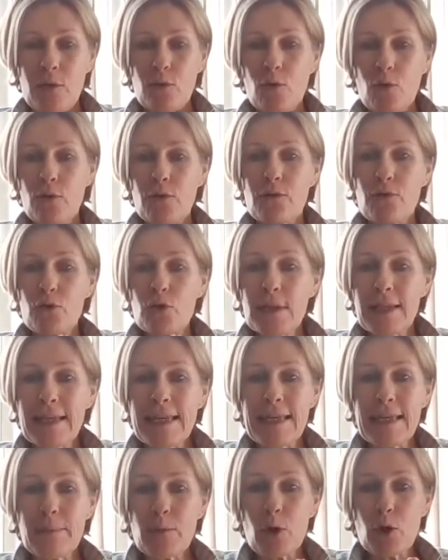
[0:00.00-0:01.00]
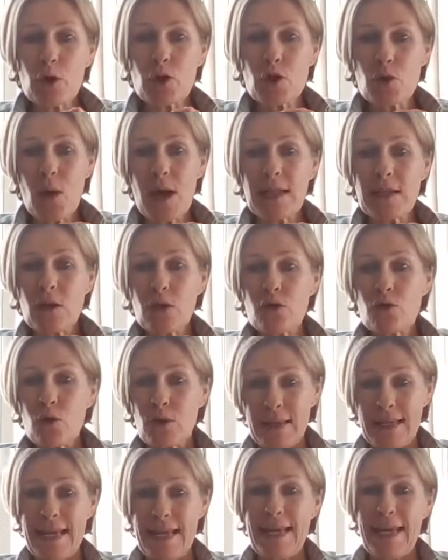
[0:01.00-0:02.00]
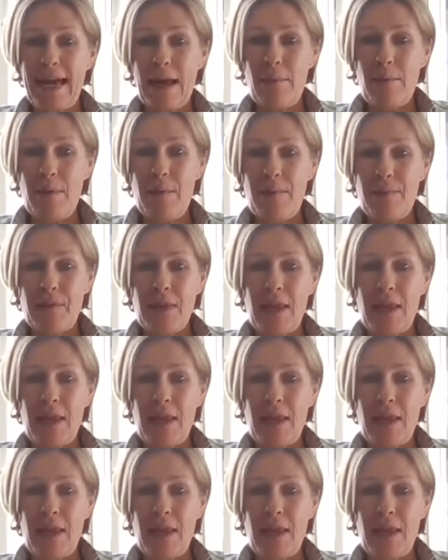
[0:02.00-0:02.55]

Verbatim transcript: Donc venez me rejoindre sur Telegram.